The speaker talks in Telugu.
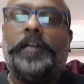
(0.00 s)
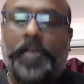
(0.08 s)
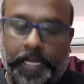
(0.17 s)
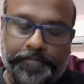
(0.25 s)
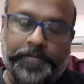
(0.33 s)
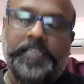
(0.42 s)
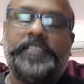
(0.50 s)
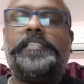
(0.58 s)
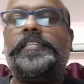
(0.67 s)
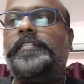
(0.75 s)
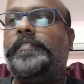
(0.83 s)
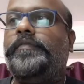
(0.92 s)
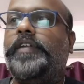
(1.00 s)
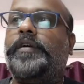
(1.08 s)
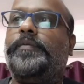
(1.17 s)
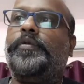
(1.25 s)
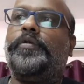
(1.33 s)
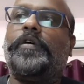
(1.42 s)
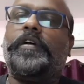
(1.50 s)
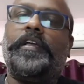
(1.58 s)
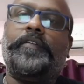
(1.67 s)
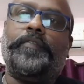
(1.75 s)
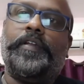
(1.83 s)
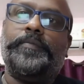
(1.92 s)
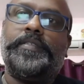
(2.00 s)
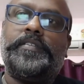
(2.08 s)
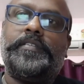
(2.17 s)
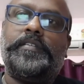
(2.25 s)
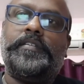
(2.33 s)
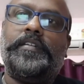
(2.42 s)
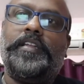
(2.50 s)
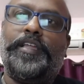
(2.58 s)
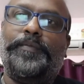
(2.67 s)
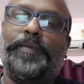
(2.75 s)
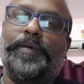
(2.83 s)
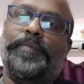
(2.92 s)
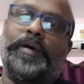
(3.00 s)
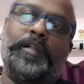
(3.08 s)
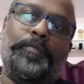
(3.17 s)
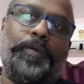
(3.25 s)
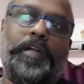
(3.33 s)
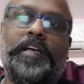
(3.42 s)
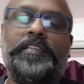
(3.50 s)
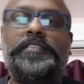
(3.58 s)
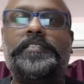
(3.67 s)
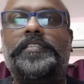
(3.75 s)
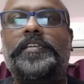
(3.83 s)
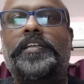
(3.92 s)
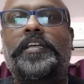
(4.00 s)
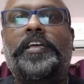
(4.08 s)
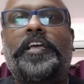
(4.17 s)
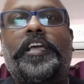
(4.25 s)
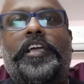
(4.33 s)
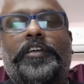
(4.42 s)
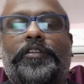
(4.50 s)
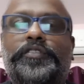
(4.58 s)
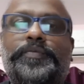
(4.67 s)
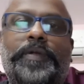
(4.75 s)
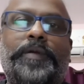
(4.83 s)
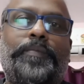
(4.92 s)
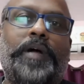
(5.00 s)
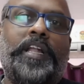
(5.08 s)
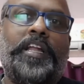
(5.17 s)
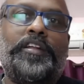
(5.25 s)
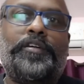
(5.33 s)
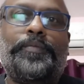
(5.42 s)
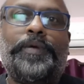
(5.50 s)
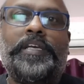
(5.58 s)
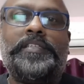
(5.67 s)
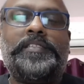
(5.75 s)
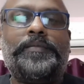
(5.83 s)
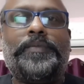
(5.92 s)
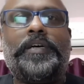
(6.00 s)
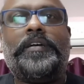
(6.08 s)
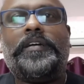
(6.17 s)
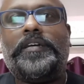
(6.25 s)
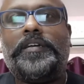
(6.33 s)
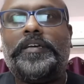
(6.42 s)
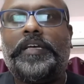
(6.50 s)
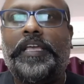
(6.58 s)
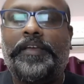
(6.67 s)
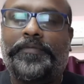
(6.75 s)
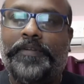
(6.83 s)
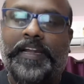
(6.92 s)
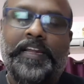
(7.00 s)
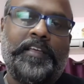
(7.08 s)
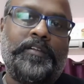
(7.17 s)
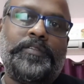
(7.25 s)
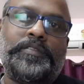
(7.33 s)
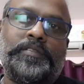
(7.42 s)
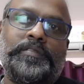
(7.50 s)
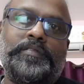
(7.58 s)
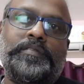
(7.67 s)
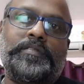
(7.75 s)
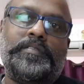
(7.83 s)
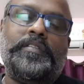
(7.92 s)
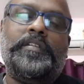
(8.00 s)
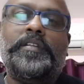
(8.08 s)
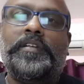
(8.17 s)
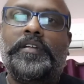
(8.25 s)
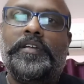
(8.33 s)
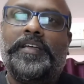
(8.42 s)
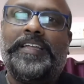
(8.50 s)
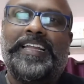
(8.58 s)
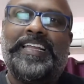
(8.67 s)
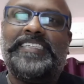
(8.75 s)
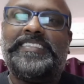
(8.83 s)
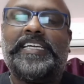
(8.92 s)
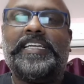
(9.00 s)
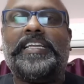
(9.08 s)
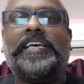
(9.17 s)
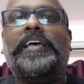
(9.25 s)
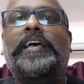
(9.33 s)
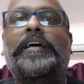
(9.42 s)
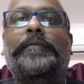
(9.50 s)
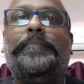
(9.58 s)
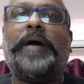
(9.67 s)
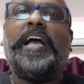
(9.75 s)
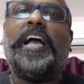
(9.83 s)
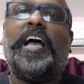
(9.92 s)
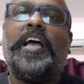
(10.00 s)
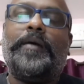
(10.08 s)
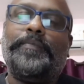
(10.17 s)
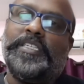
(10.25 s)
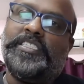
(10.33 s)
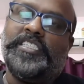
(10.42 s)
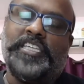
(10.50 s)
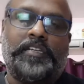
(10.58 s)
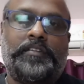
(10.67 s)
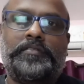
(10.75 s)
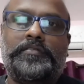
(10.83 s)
హాయ్ ఫ్రెండ్స్ వెల్కమ్ టు టాకింగ్ ఫిలిమ్స్ నేను మీ భాను ప్రకాష్ ఈరోజు మనం మాట్లాడుకోబోయే సినిమా ఈ ఫ్రైడే రోజు రిలీజ్ అయిన పక్కా కమర్షియల్